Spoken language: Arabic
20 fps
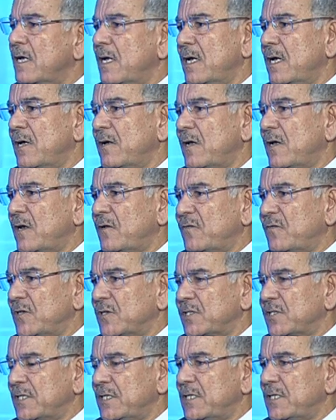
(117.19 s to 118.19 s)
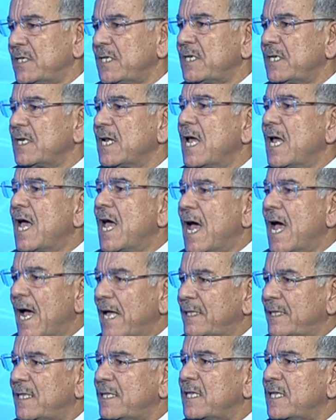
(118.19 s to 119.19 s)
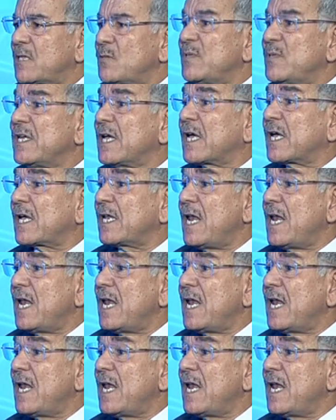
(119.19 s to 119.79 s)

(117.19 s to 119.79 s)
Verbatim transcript: آه، الفلسطينيين نعم. هناك من وصفها